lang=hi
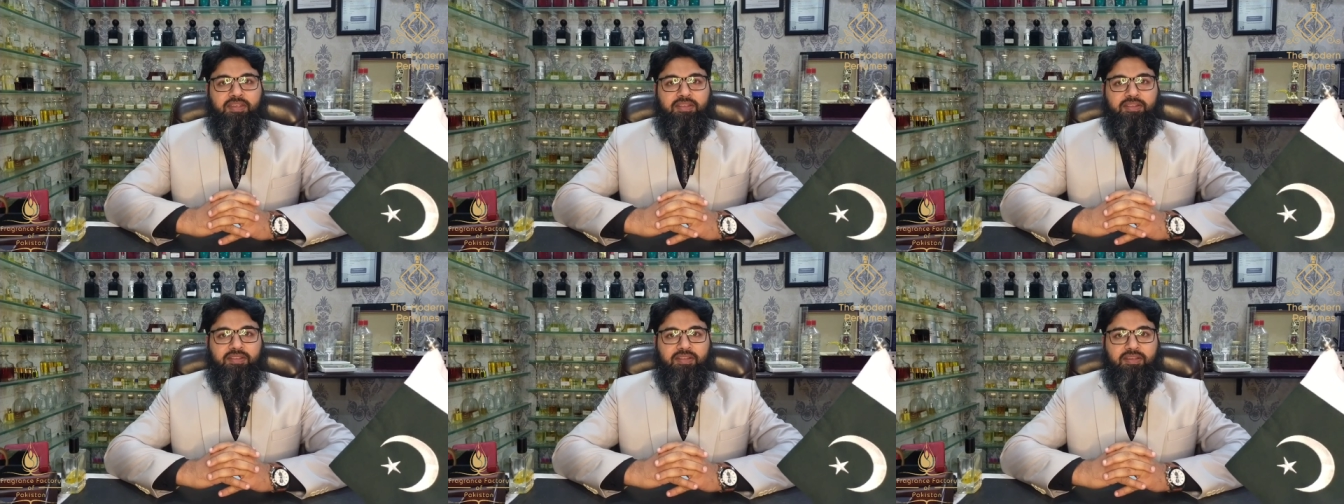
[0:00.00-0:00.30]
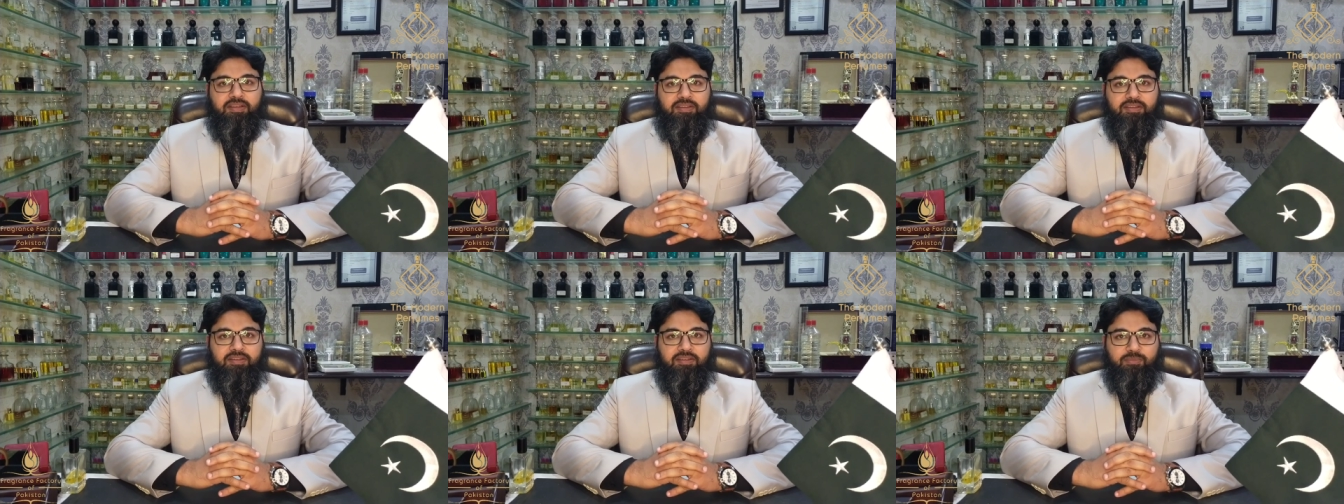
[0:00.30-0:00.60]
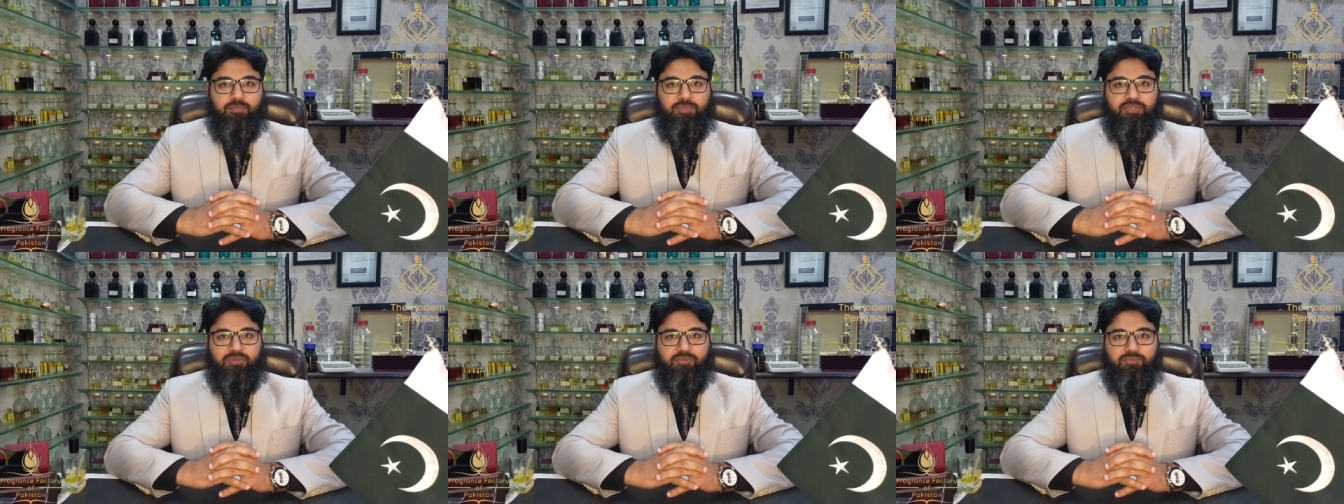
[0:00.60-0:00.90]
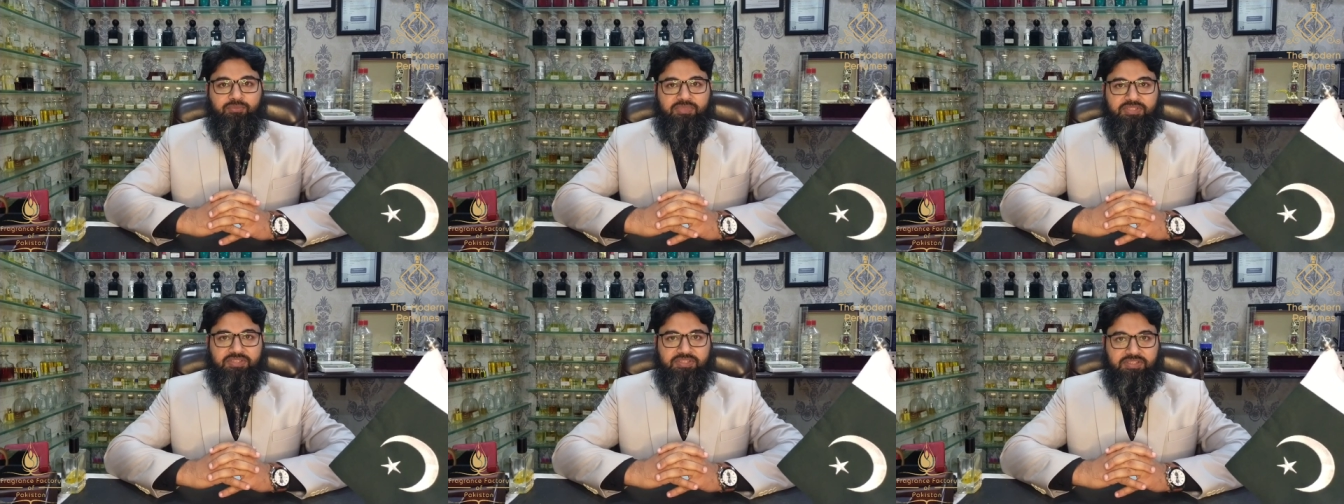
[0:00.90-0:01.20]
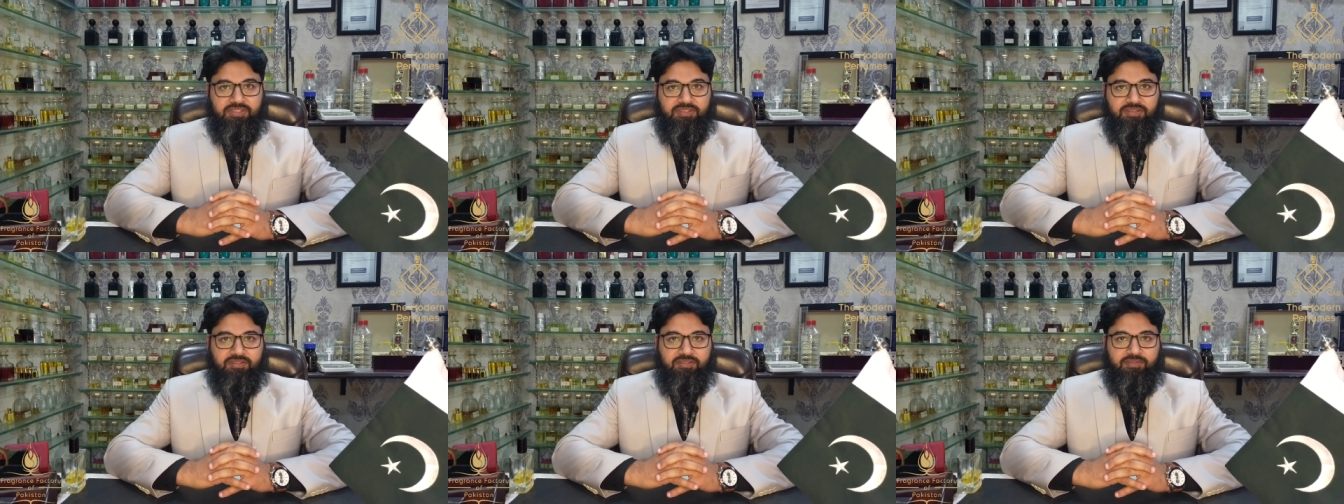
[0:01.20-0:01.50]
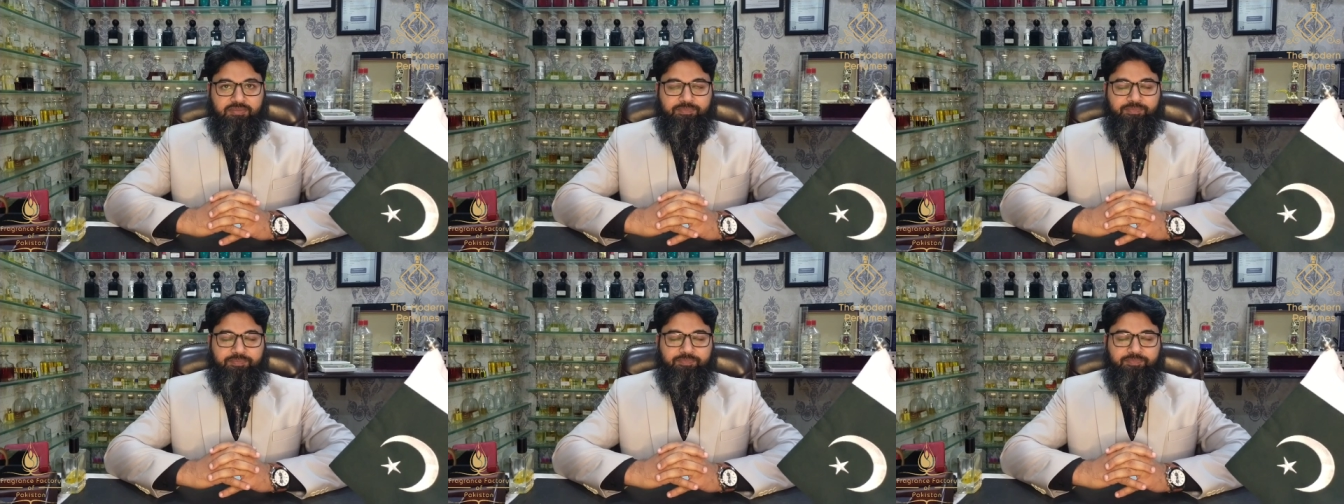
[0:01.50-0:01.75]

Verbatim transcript: इन्ना का हमीद मजीद